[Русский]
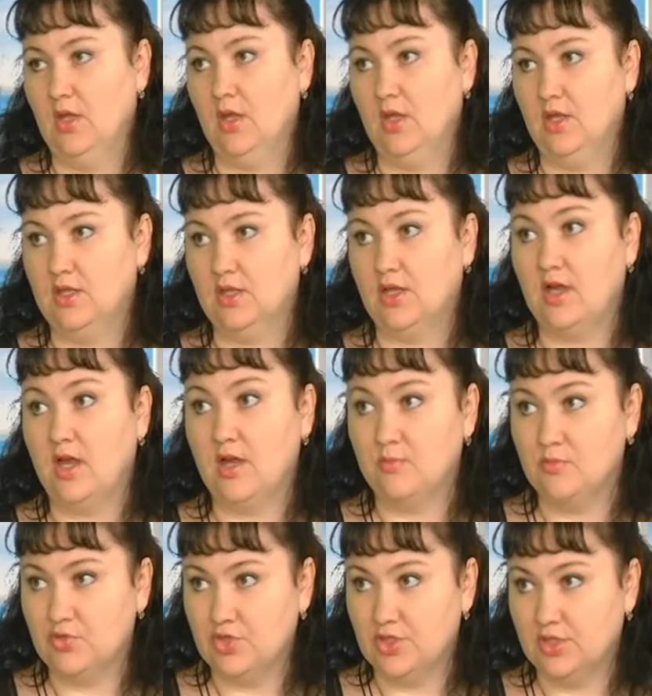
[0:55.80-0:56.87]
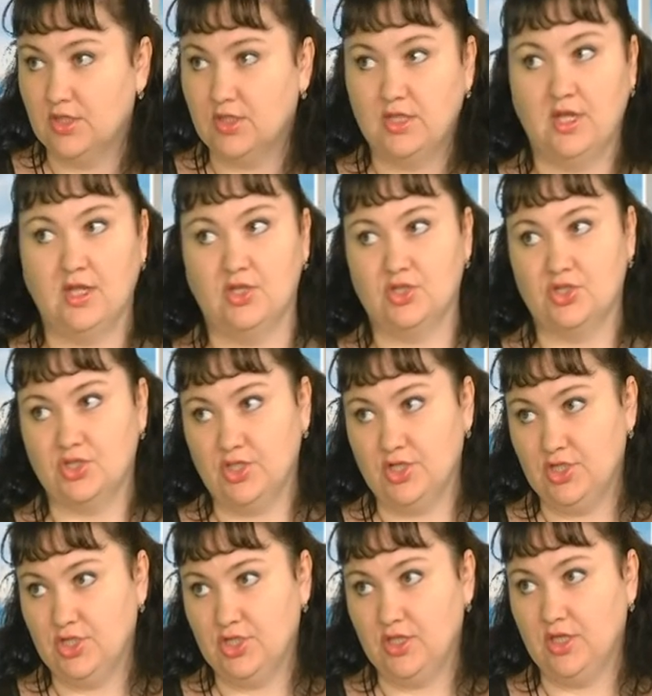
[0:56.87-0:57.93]
Это как мужчины, так угу. и
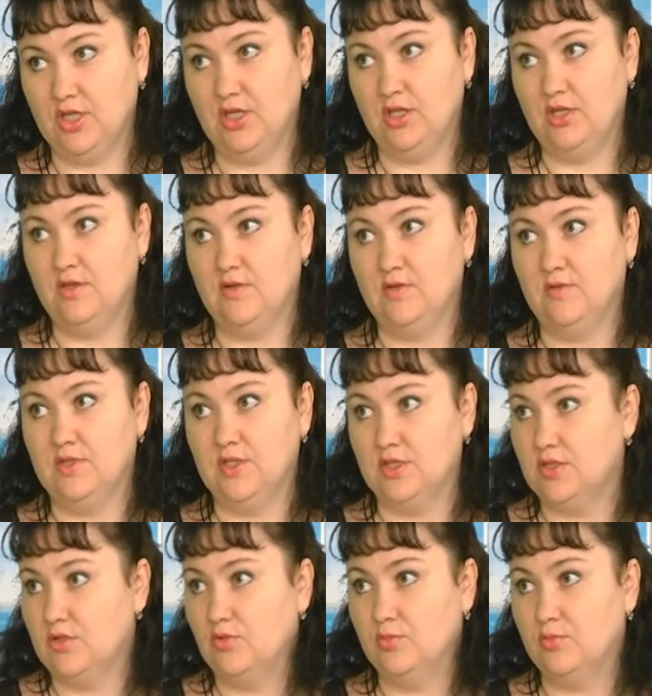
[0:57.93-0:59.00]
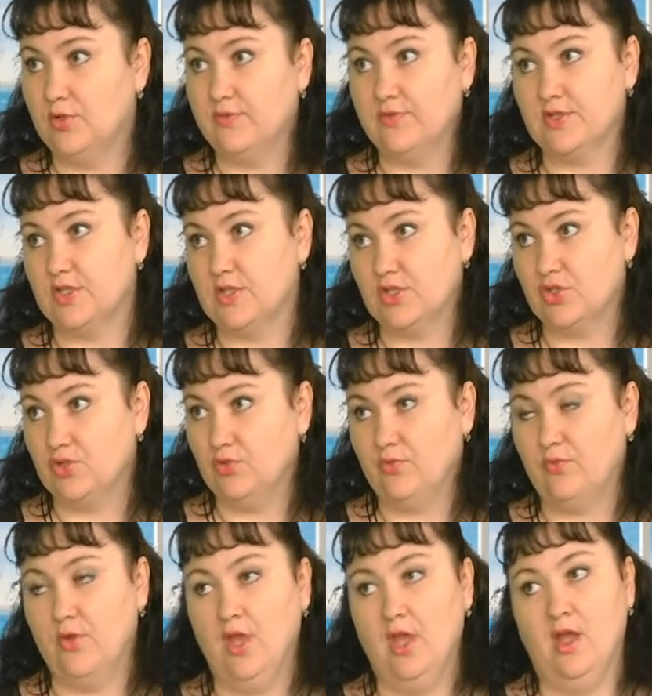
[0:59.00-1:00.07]
женщины, и дети любых
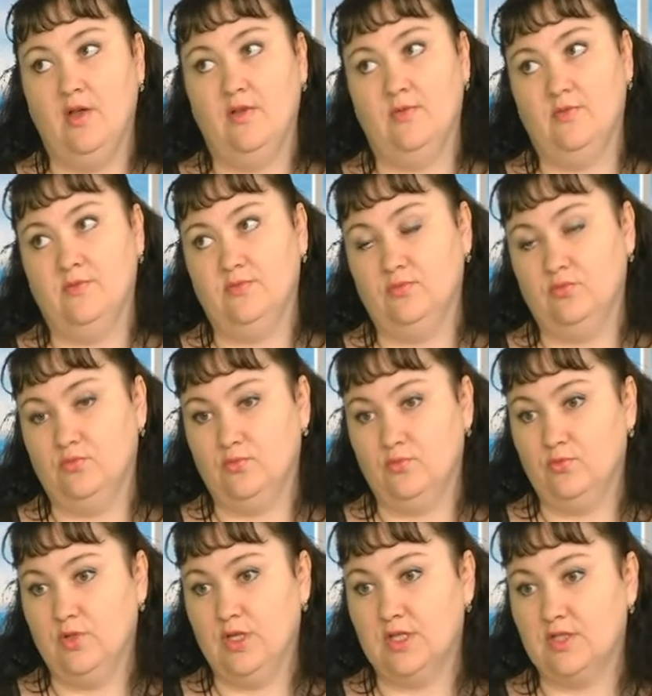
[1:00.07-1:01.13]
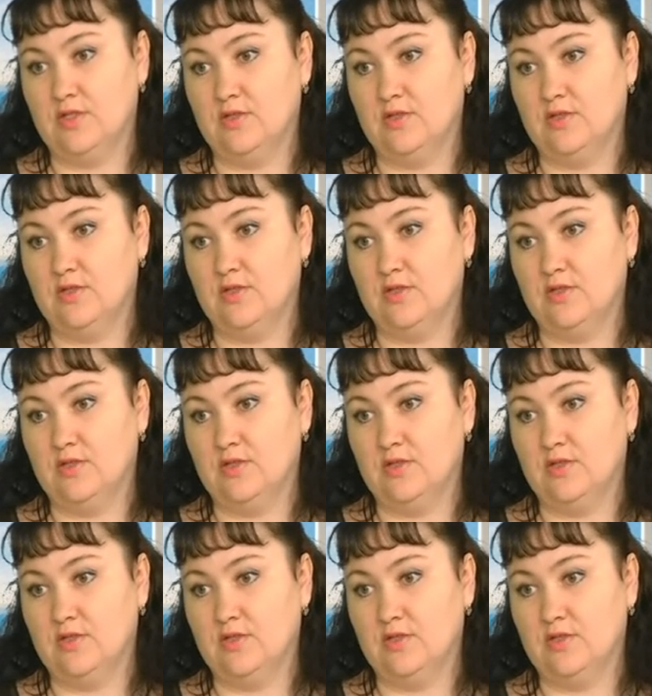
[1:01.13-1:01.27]
возрастов. Ну, у нас